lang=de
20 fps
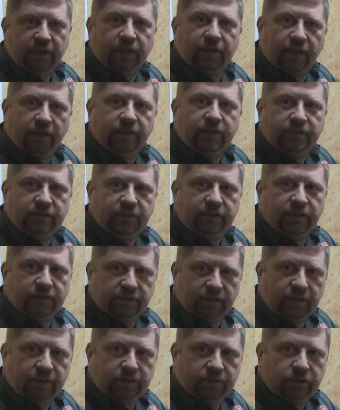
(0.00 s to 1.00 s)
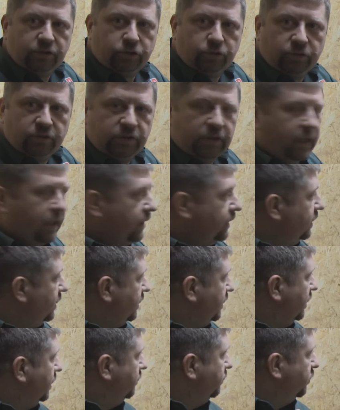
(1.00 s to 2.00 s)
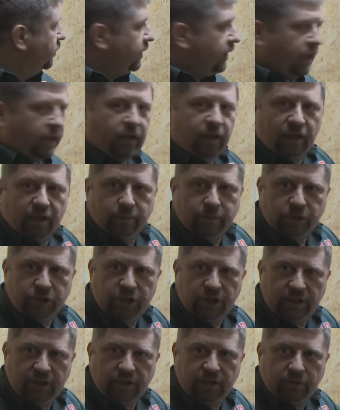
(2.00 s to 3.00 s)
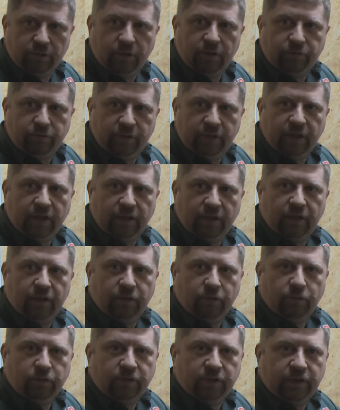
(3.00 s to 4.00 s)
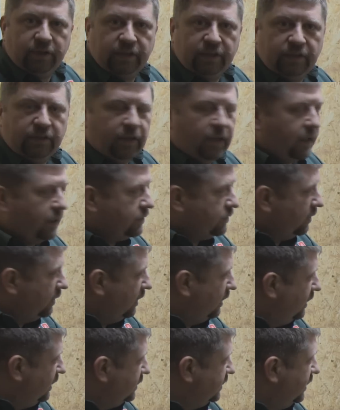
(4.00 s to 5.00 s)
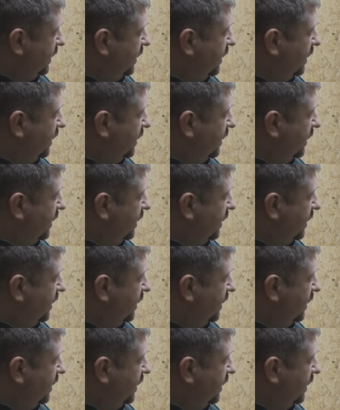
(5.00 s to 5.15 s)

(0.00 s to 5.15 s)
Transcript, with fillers: Dann kann ich sicher sein, dass der Schuss nicht irgendwo die Anlage beschädigt oder von der Anlage runtergeht, sondern dass